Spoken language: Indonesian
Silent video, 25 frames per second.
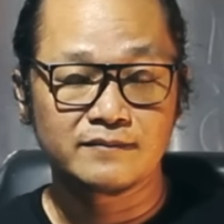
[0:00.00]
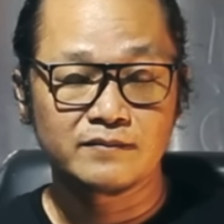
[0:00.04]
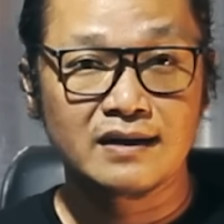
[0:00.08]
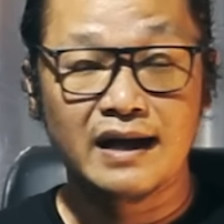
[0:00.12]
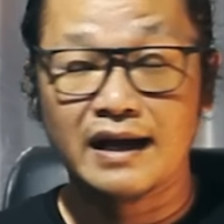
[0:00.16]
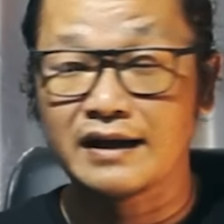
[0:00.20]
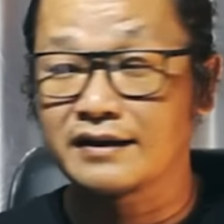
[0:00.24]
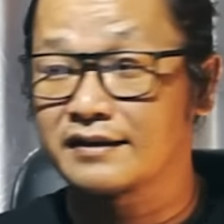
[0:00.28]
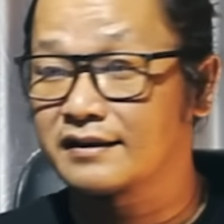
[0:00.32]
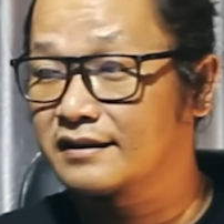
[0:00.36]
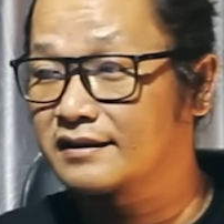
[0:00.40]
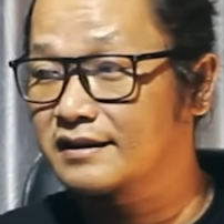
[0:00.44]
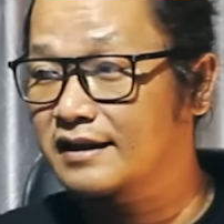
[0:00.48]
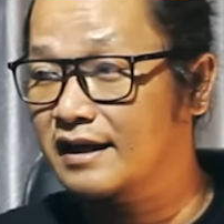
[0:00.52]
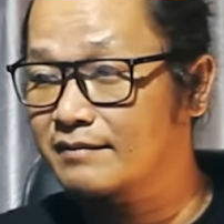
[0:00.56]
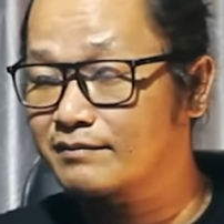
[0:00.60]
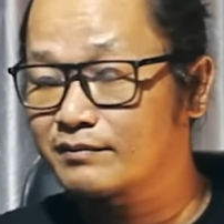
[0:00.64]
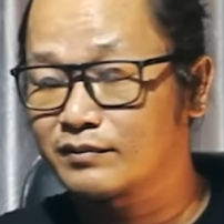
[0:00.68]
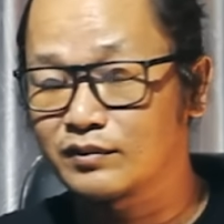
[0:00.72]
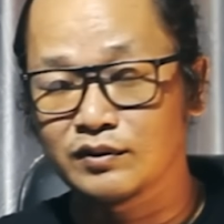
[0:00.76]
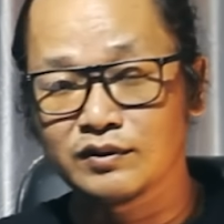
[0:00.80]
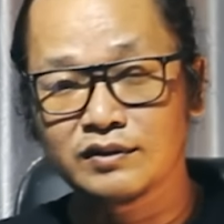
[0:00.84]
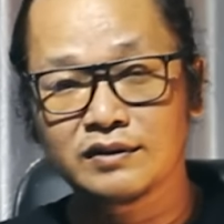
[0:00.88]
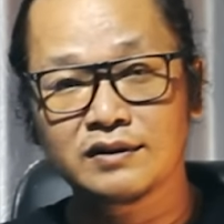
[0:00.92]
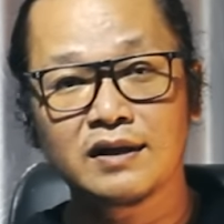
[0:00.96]
Akhirnya
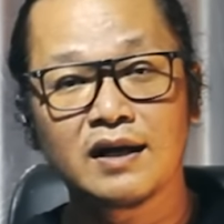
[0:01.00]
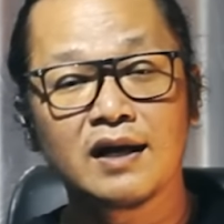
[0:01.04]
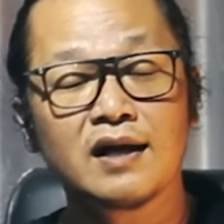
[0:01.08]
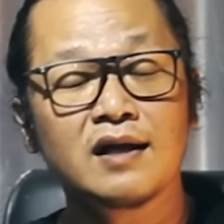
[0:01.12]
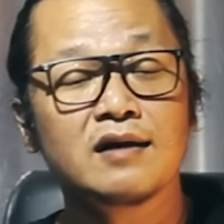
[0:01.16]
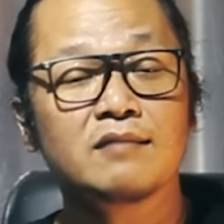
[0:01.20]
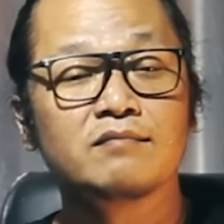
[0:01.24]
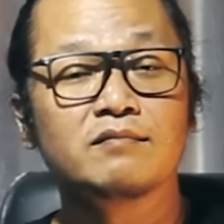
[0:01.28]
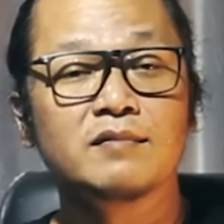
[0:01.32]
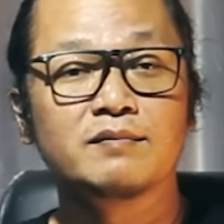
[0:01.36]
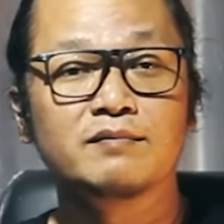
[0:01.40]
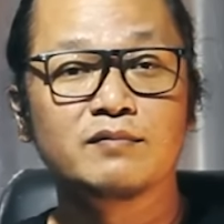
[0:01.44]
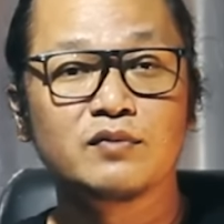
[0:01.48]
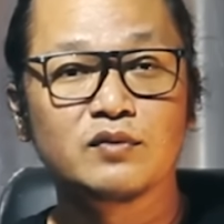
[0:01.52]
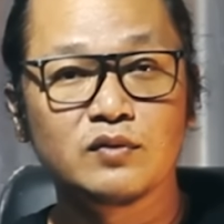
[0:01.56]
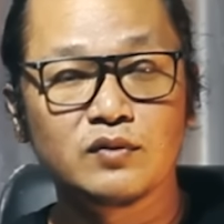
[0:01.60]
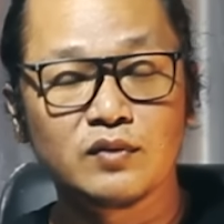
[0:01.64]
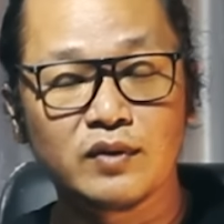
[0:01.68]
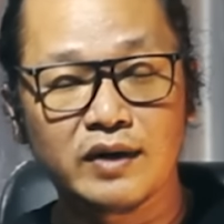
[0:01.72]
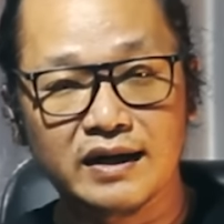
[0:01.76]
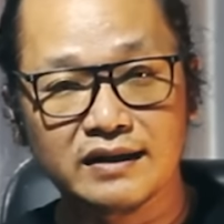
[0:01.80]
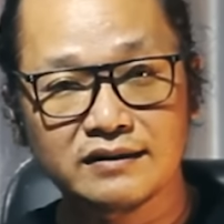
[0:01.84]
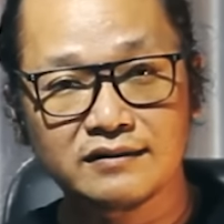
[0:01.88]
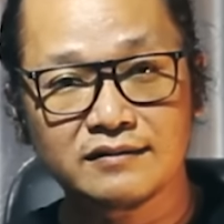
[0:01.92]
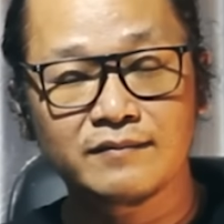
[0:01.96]
pun
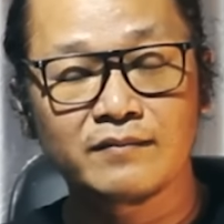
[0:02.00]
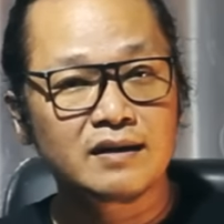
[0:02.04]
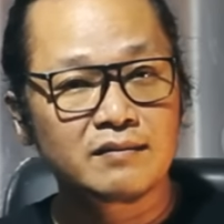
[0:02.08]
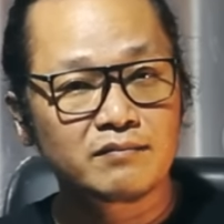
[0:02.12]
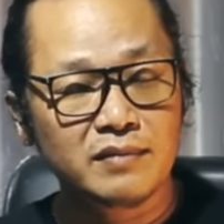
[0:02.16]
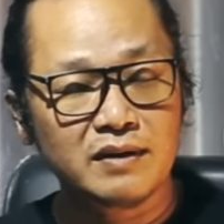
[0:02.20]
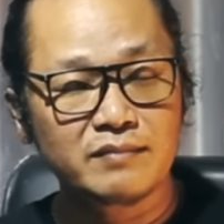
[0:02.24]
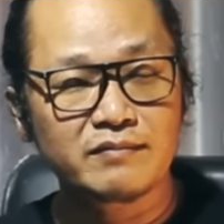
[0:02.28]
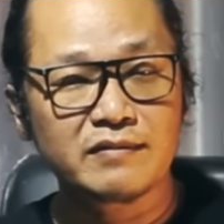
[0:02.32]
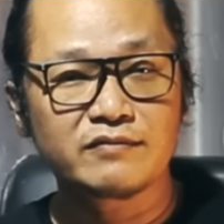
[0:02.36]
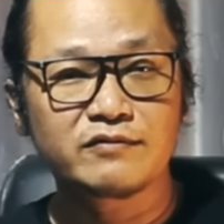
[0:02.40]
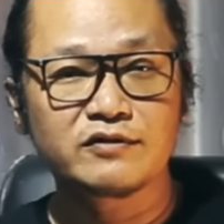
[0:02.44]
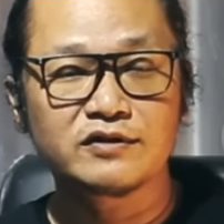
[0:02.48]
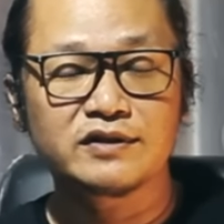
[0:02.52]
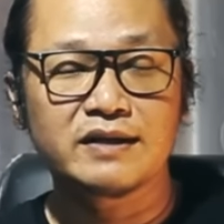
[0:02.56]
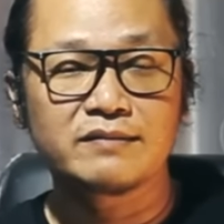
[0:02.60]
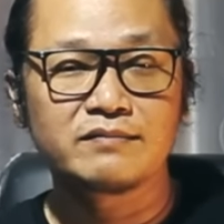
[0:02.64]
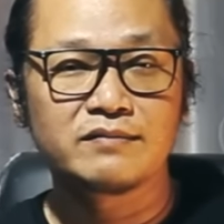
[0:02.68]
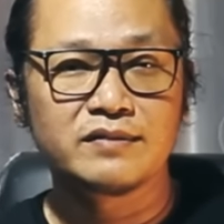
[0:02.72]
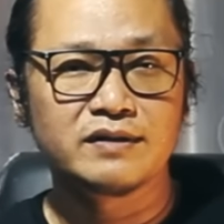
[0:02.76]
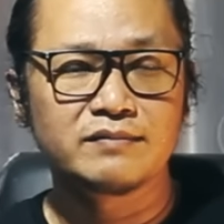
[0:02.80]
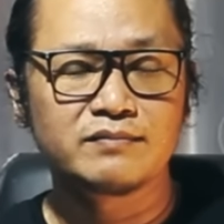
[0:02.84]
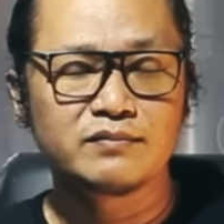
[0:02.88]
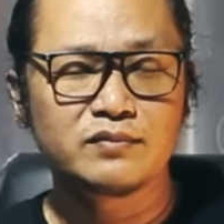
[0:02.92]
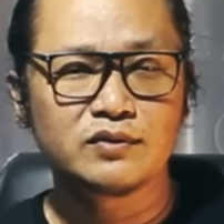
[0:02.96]
membuat Pak Mahfud
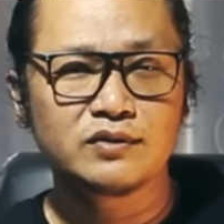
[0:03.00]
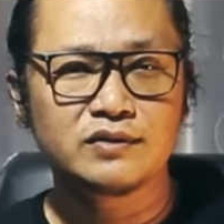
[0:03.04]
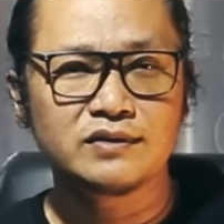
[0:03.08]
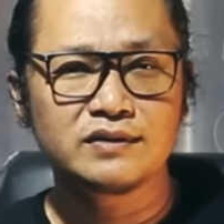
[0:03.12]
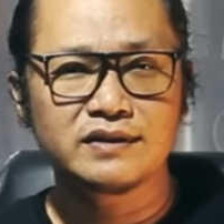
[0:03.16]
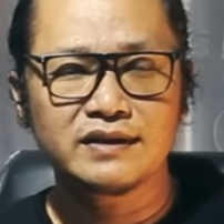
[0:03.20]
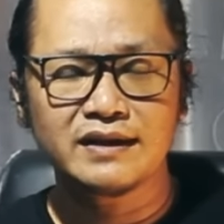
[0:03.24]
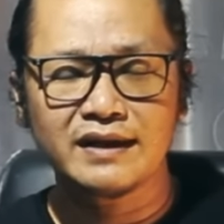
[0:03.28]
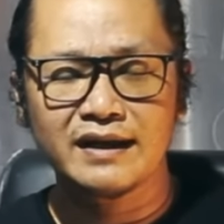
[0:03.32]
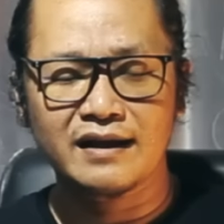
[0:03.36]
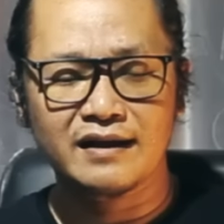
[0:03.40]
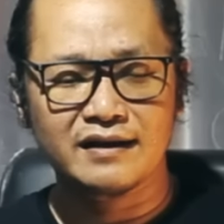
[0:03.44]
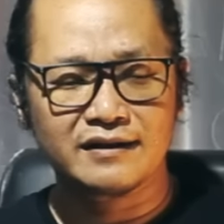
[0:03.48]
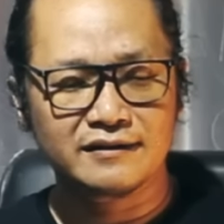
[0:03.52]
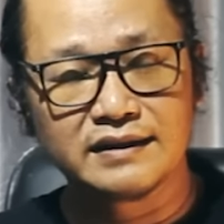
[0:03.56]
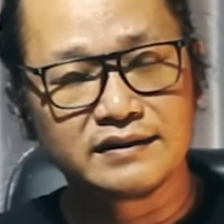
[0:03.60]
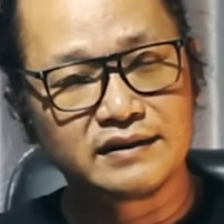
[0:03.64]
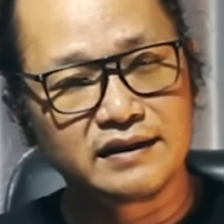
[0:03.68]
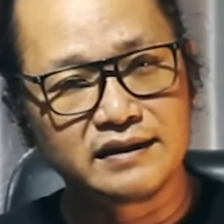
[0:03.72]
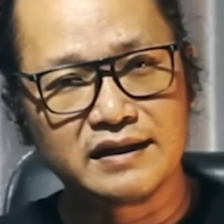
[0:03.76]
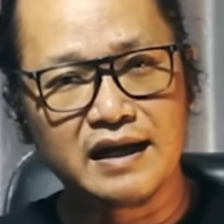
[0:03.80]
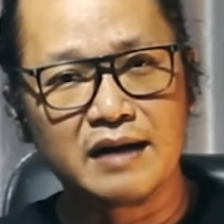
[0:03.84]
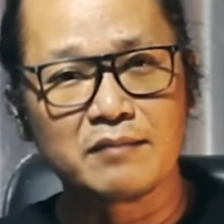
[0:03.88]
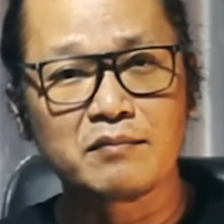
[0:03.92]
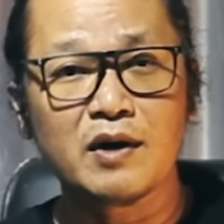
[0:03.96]
MD pun ya
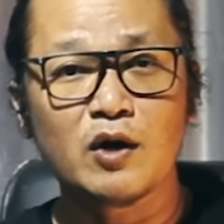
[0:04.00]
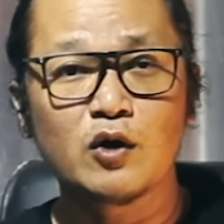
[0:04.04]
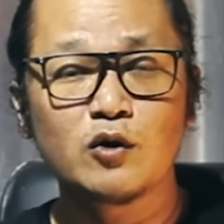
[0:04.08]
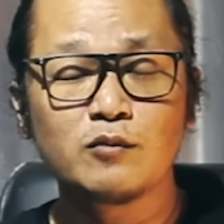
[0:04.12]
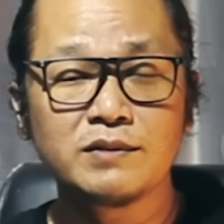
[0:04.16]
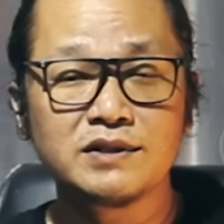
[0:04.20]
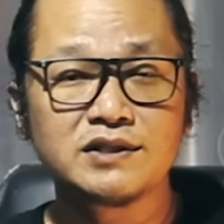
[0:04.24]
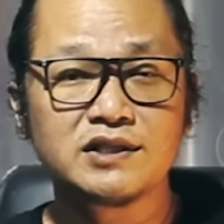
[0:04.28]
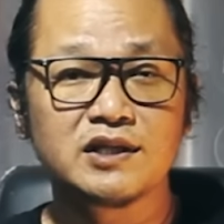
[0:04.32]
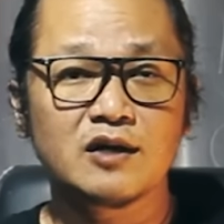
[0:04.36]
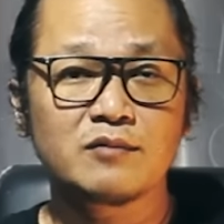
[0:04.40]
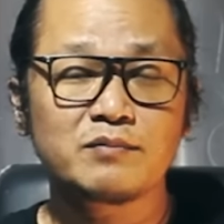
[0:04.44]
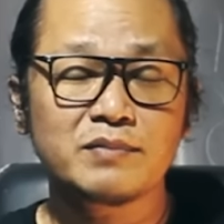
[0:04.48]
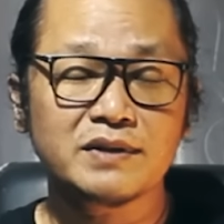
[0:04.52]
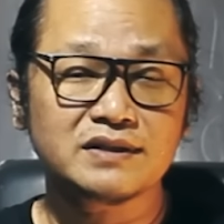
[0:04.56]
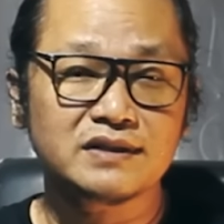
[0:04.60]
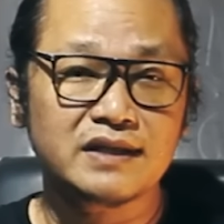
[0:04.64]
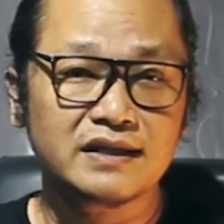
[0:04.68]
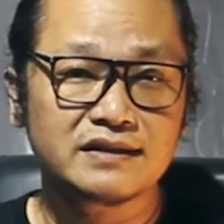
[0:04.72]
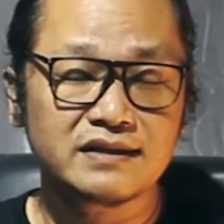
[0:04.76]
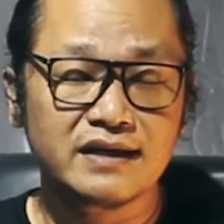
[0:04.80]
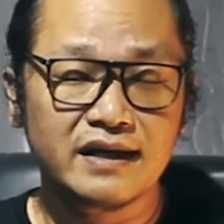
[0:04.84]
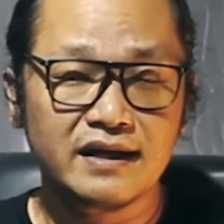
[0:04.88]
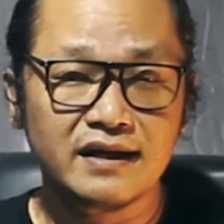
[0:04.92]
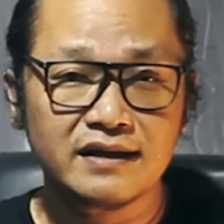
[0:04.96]
tidak mau menjawab
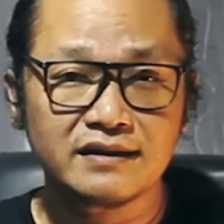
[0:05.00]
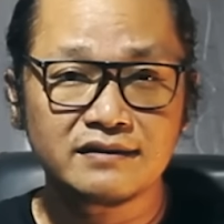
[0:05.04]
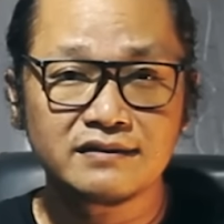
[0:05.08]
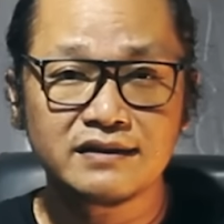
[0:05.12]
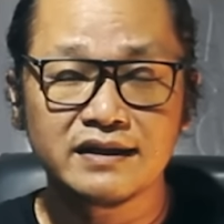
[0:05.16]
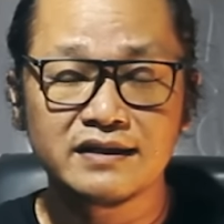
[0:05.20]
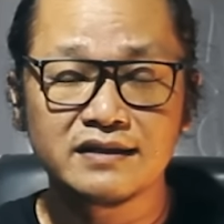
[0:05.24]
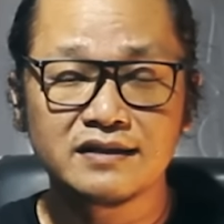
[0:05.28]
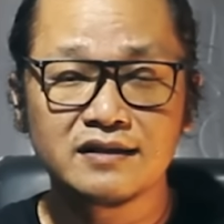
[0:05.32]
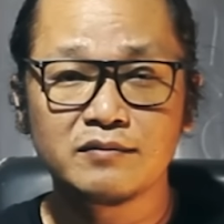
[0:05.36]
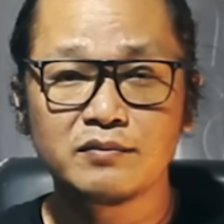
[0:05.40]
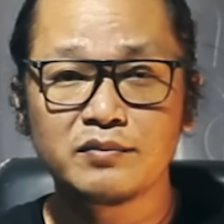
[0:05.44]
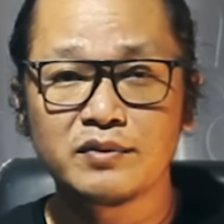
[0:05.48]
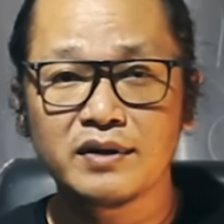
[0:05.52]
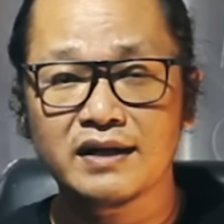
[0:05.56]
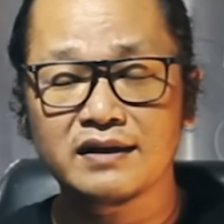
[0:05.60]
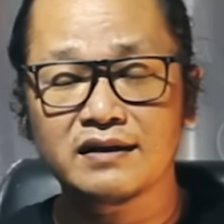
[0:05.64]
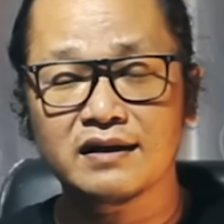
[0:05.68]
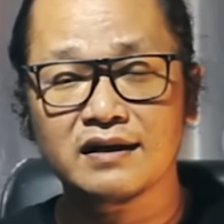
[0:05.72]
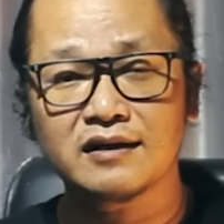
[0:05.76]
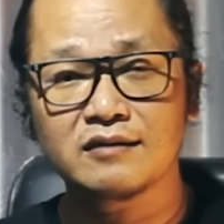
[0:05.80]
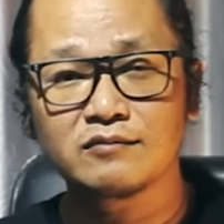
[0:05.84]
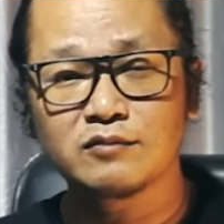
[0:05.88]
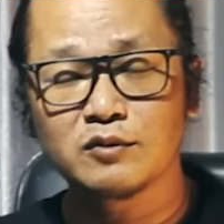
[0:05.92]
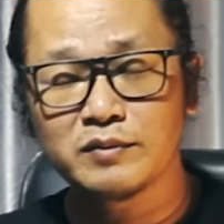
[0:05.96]
pertanyaan dari Gibran
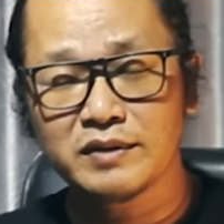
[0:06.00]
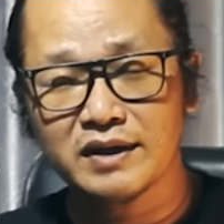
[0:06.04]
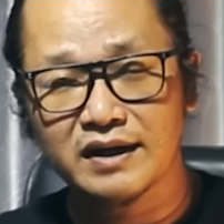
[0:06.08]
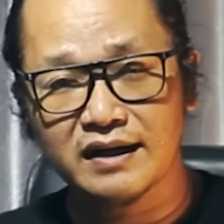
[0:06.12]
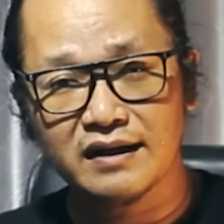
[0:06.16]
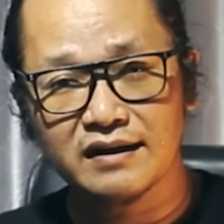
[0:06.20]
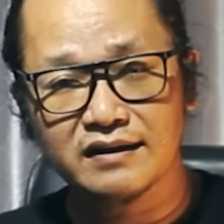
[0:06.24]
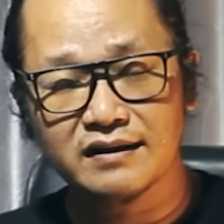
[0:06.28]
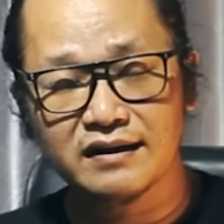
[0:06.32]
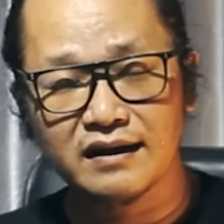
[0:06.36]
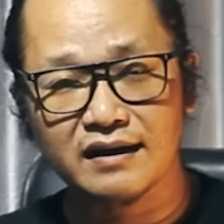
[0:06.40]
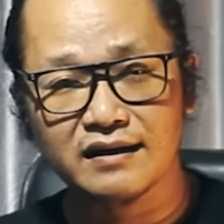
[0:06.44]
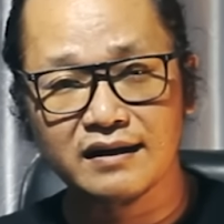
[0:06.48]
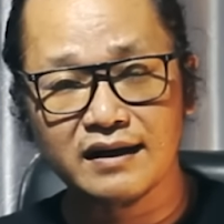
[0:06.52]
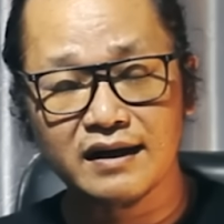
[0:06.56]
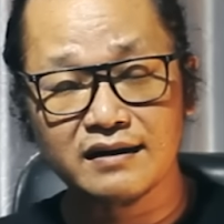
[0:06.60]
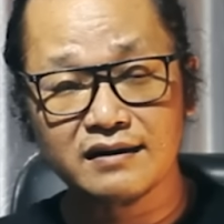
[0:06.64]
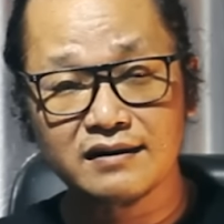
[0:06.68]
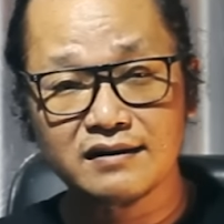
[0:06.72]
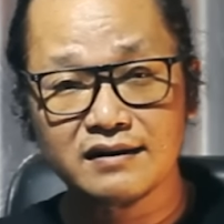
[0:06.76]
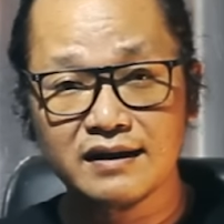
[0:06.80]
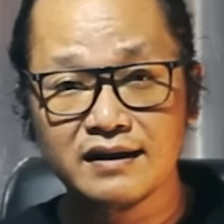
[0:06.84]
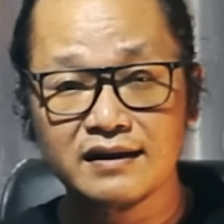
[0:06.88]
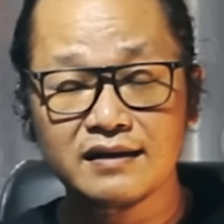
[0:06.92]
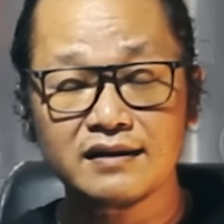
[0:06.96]
Raka Bumi Raka
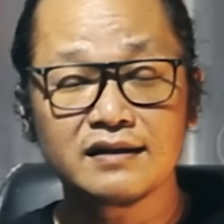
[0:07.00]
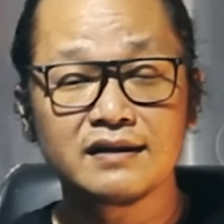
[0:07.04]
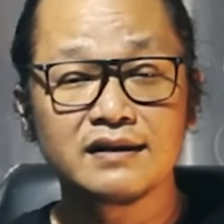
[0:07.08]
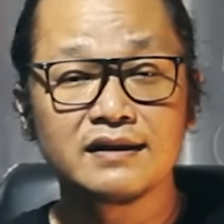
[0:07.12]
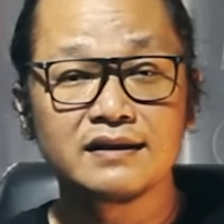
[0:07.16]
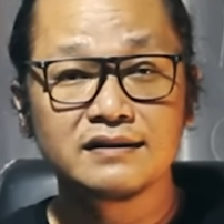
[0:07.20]
karena